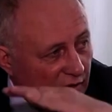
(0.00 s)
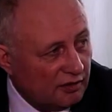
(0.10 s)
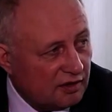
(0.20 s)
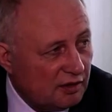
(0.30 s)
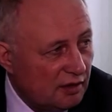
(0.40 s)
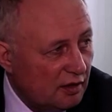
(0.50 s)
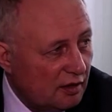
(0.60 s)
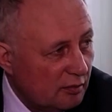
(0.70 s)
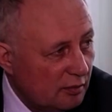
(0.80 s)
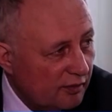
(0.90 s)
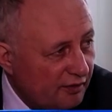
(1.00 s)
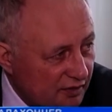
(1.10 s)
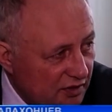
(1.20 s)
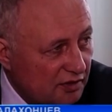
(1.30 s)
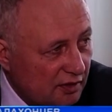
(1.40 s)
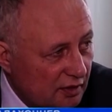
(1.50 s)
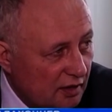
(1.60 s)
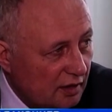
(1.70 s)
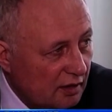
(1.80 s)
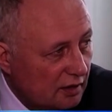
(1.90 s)
высоте. Физически,
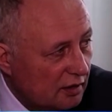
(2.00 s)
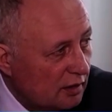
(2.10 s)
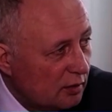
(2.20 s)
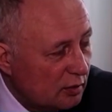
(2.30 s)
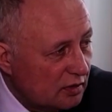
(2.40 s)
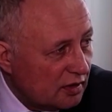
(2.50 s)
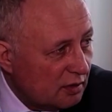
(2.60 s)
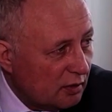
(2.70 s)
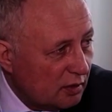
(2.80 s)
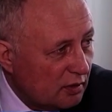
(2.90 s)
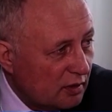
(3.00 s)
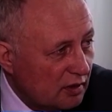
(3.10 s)
да. Это, таким районом